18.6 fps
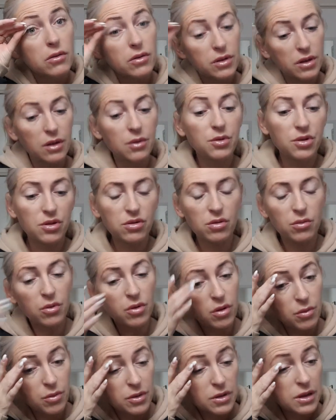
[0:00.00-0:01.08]
Wydaje mi się, że to
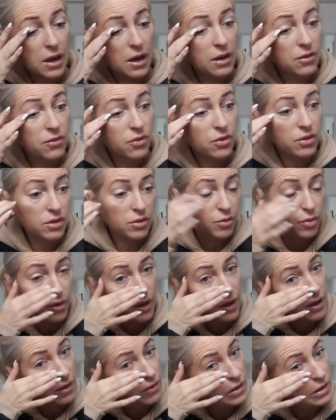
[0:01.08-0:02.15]
mogą być lali włosy, bo
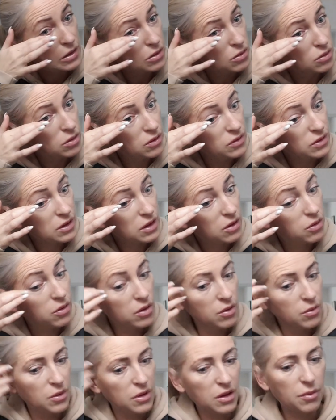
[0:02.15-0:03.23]
lala właśnie tutaj
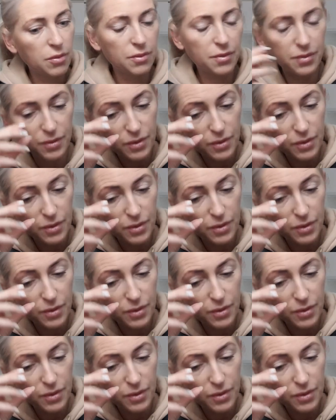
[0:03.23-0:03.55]
wskakuje mi na,